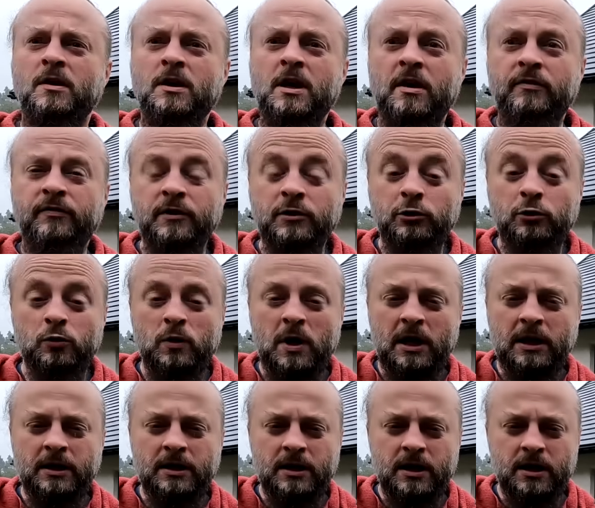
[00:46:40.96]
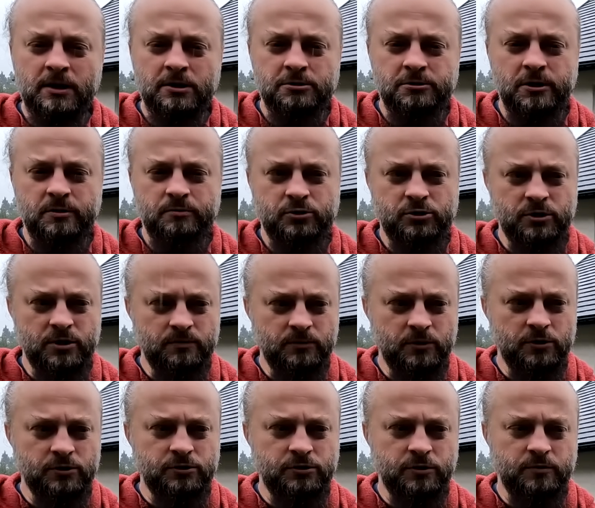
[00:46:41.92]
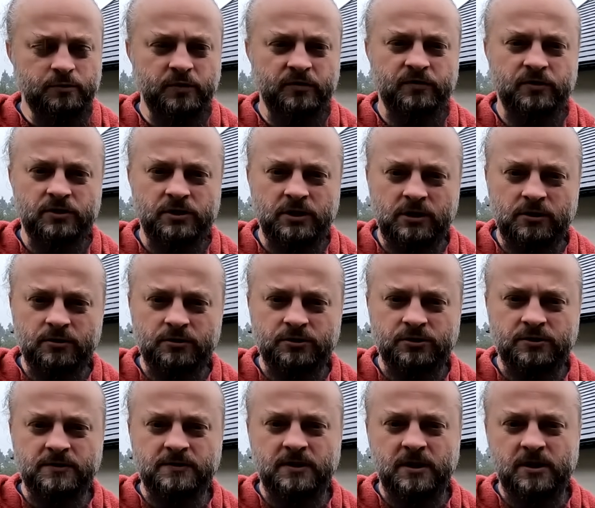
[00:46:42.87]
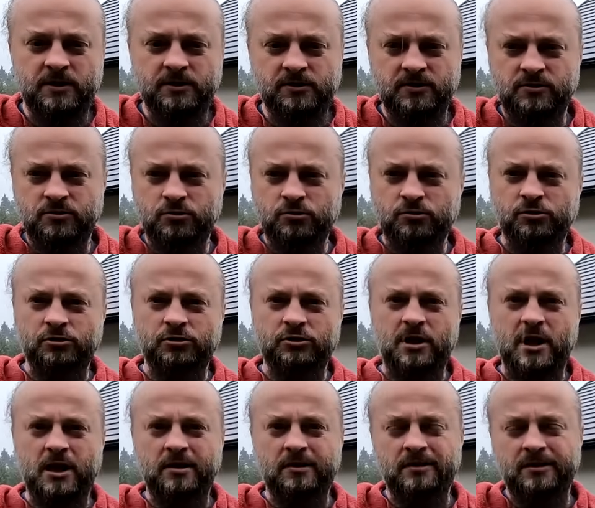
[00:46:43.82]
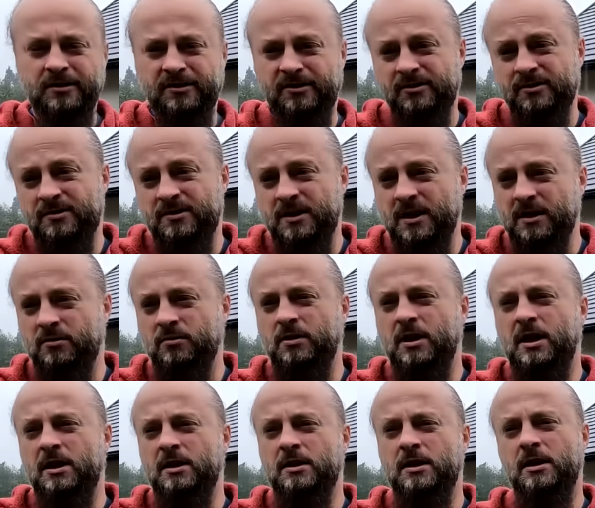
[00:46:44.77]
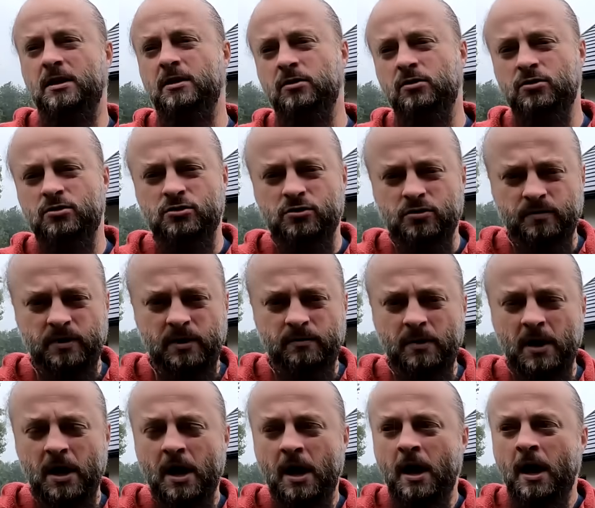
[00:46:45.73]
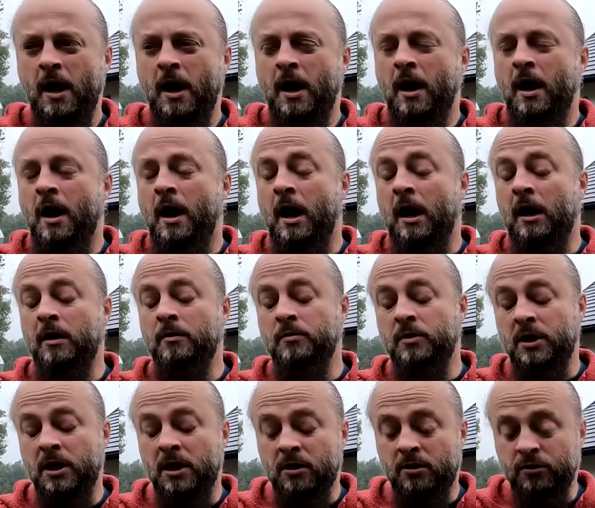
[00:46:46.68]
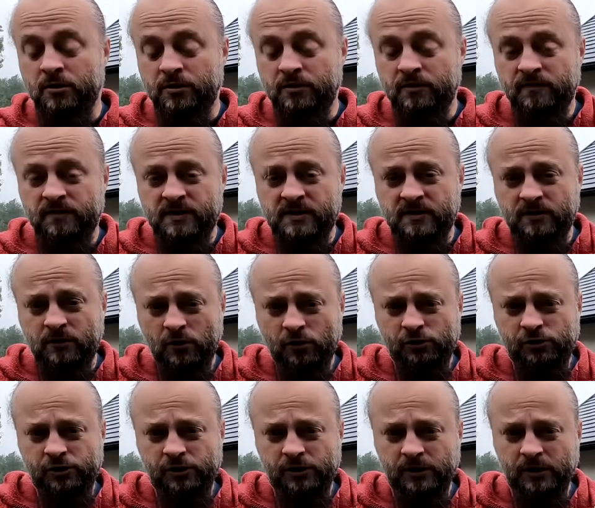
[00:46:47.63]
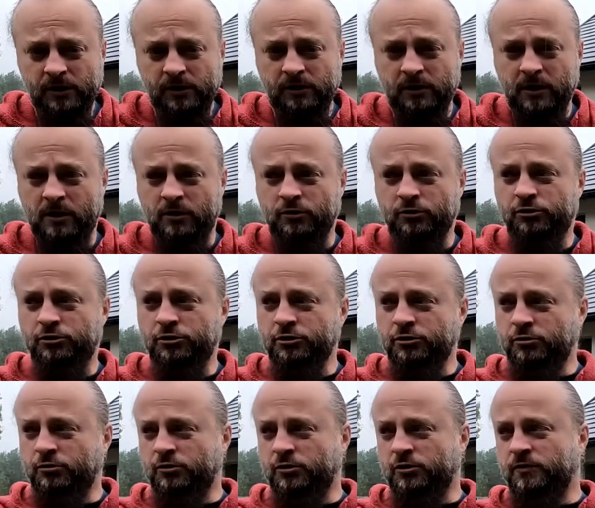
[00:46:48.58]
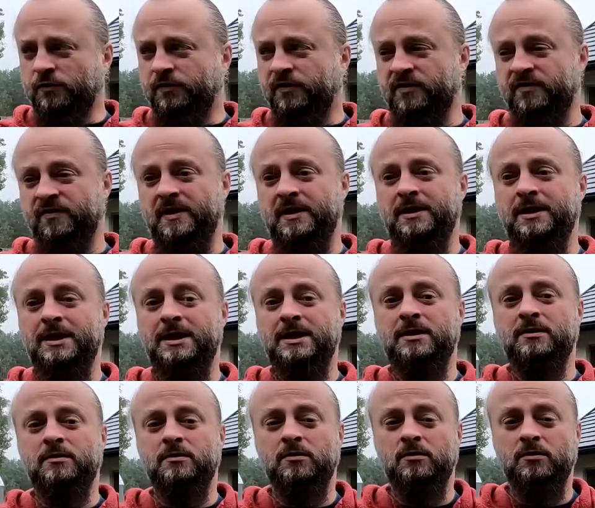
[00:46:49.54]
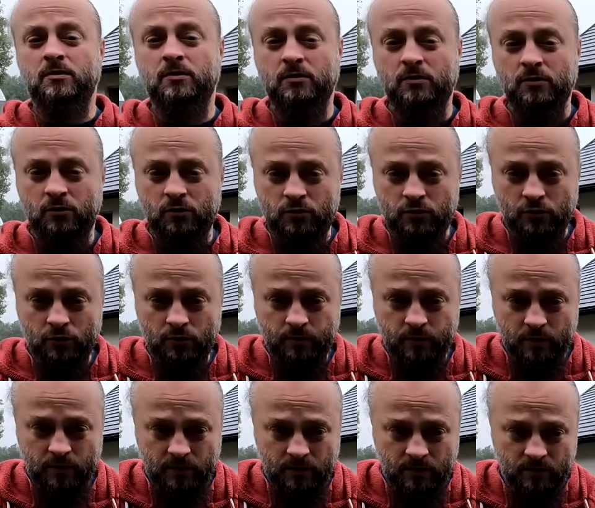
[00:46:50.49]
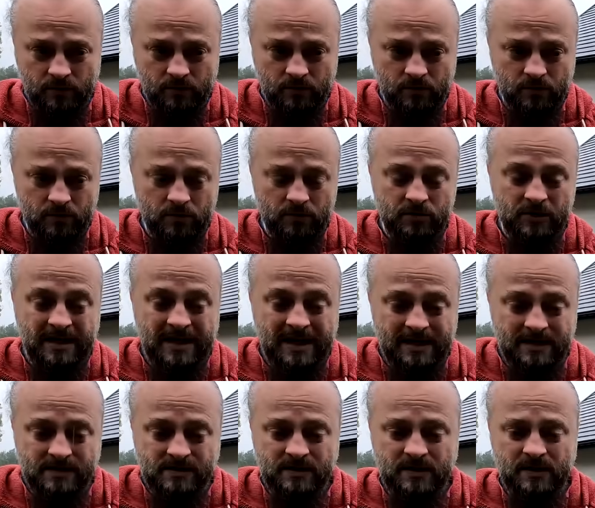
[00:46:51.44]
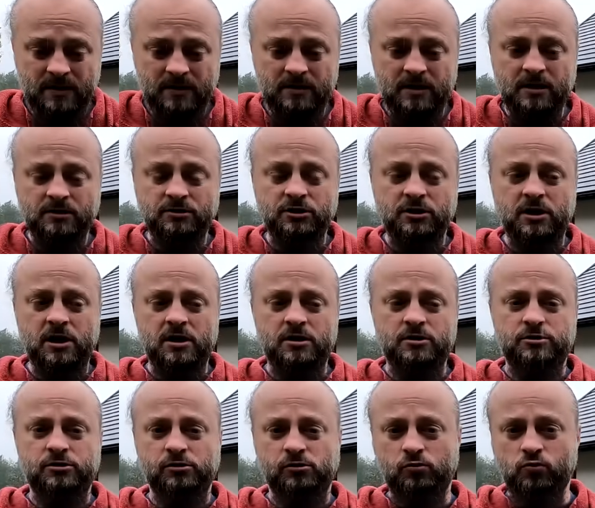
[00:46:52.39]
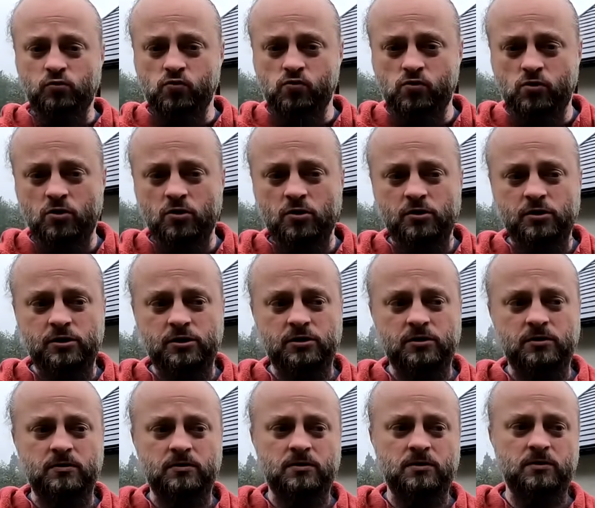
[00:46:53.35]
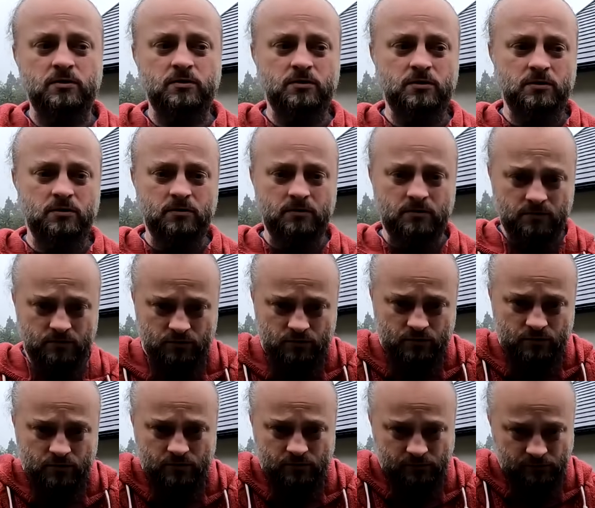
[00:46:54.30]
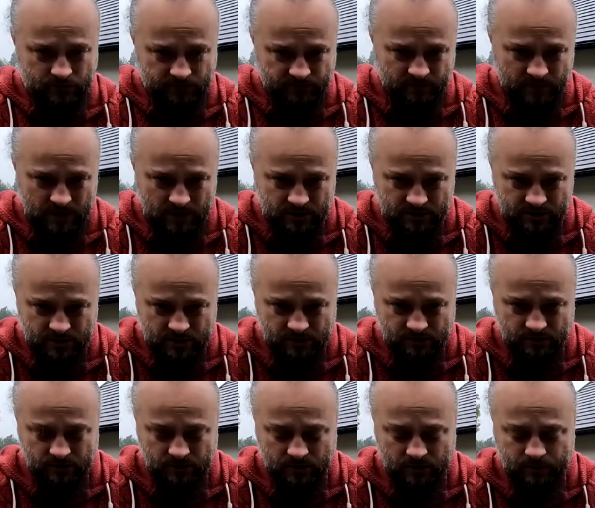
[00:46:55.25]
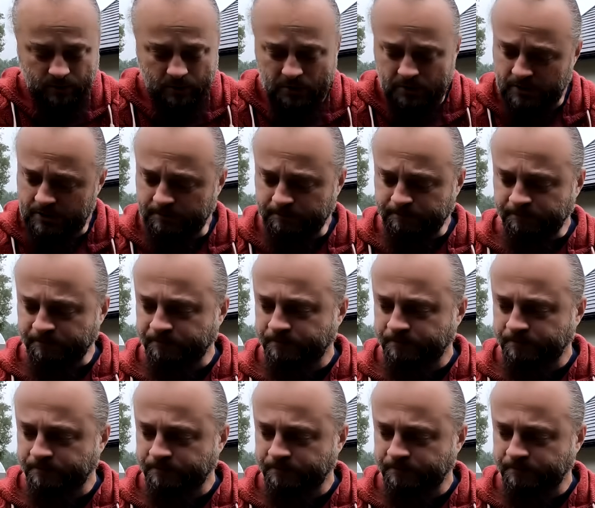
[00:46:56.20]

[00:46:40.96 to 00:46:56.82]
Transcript: ewentualne jakieś nieprzyjemności, odpowiedzialności stara się zrzucić na innych. To jest naturalne, ja to rozumiem ale my jako inwestorzy, jako ci, którzy wywalili grubo mm, kasę, naczekali się długo i, i, i czują to w mięśniach do tej pory